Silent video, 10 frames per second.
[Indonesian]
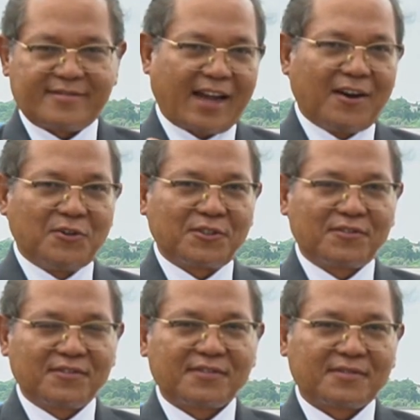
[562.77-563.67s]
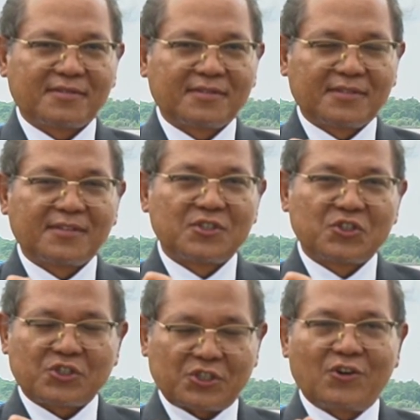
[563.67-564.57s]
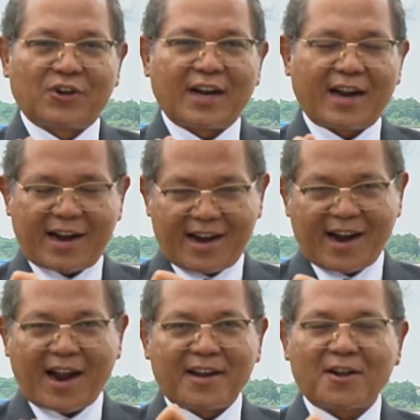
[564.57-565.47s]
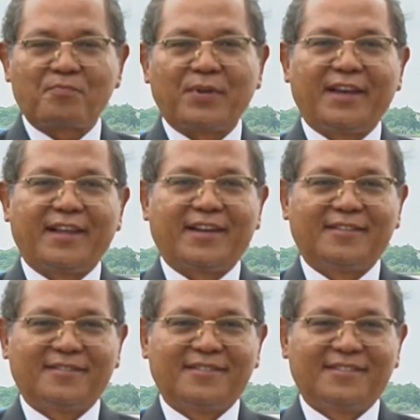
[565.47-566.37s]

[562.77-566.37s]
Daud seorang anak pilihan.